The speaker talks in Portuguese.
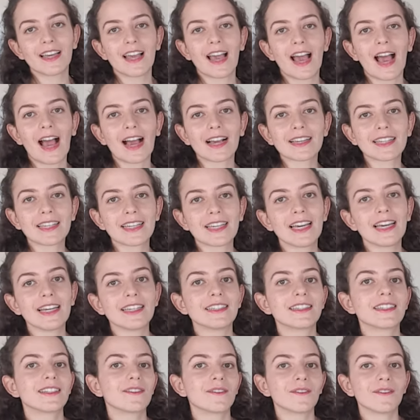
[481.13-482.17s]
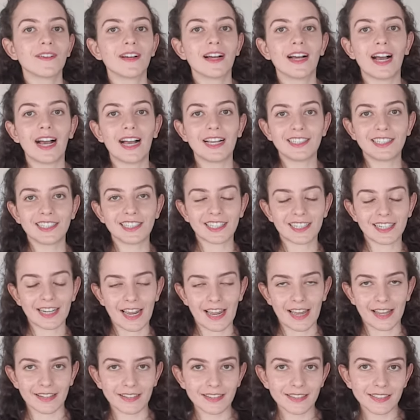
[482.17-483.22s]
Aqui entram as
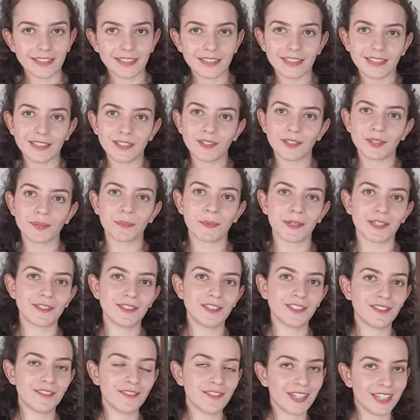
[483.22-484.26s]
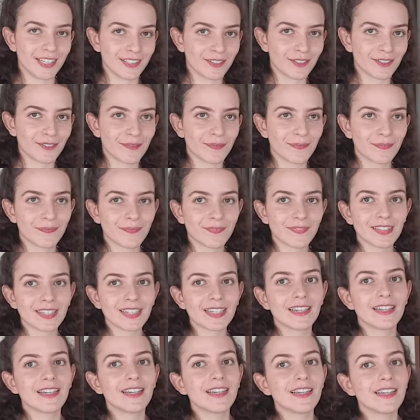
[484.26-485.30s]
janelas e os panos de vidro.
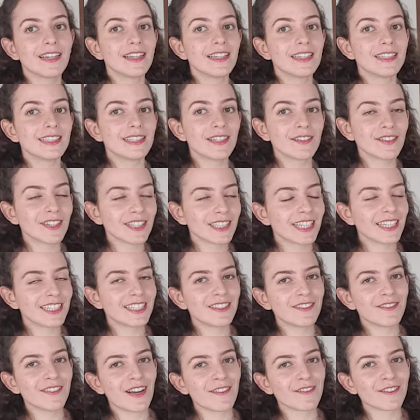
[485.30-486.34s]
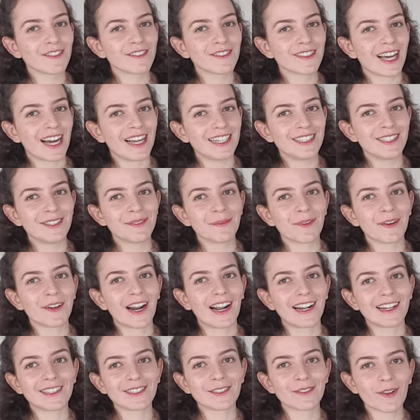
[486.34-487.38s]
Se você tiver vontade de
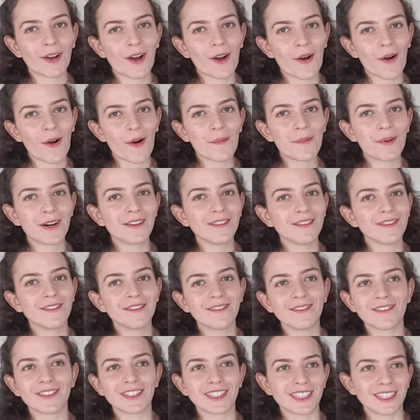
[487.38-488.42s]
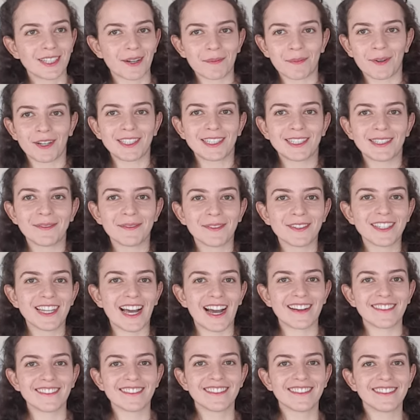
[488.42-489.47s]
morar na sua obra, você já pode se
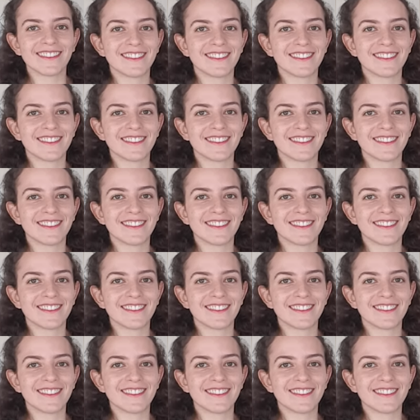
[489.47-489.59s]
mudar.